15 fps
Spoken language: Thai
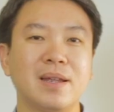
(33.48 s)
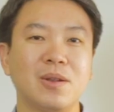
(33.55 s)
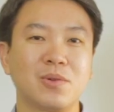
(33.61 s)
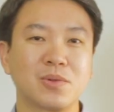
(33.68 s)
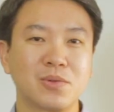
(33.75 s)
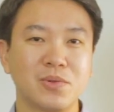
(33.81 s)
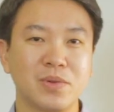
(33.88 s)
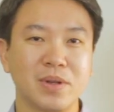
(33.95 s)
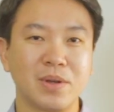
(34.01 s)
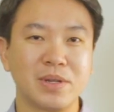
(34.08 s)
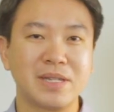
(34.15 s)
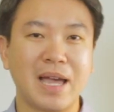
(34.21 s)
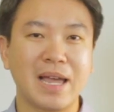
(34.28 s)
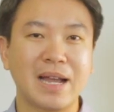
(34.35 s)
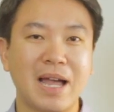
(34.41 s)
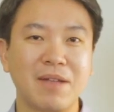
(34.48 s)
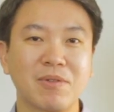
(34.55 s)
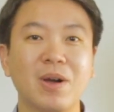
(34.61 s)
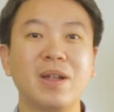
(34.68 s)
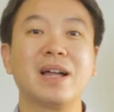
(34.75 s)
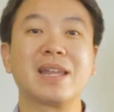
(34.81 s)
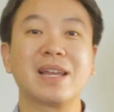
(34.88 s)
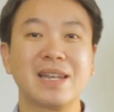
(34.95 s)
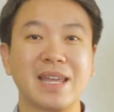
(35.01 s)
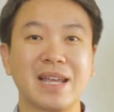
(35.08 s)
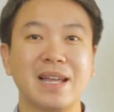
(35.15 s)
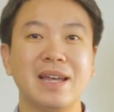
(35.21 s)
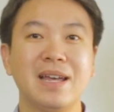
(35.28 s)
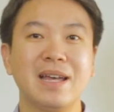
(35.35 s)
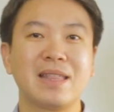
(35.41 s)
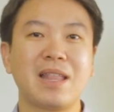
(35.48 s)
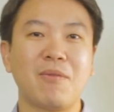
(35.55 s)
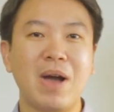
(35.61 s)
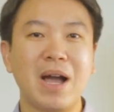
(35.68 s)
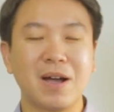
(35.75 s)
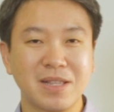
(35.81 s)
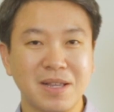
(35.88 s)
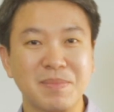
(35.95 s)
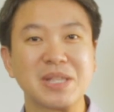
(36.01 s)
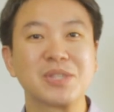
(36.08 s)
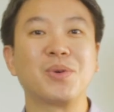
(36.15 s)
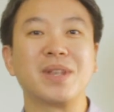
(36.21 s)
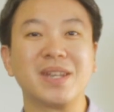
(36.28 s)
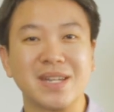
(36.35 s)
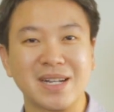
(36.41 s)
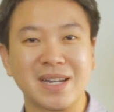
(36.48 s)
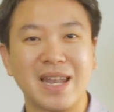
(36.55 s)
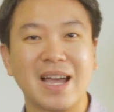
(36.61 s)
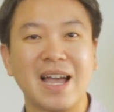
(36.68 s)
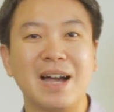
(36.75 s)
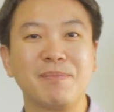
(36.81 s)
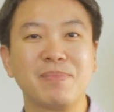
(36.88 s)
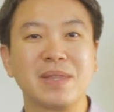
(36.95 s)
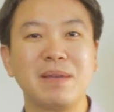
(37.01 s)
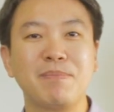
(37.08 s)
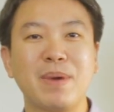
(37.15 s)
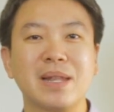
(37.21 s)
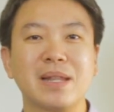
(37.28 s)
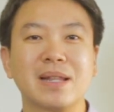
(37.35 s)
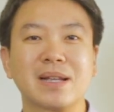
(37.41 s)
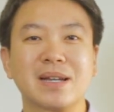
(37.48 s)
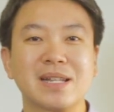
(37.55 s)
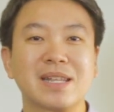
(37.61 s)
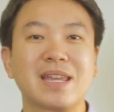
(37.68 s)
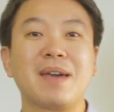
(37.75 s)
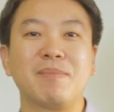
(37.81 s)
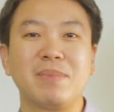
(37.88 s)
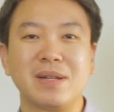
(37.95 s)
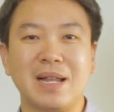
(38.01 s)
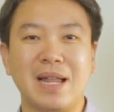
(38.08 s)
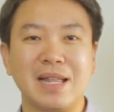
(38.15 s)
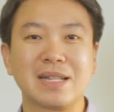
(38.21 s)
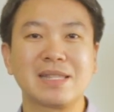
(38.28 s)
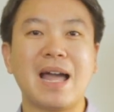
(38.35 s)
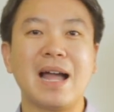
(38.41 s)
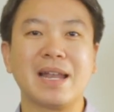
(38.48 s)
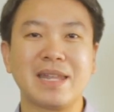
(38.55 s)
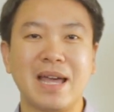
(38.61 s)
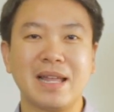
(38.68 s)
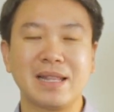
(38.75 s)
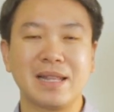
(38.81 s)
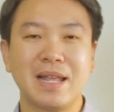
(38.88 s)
ลงทุนโดยใช้การวิเคราะห์ทางเทคนิคแต่ว่าก็จะมีส่วนหนึ่งนะครับที่เป็นเงินเก็บหรืออะไรต่างๆเนี่ย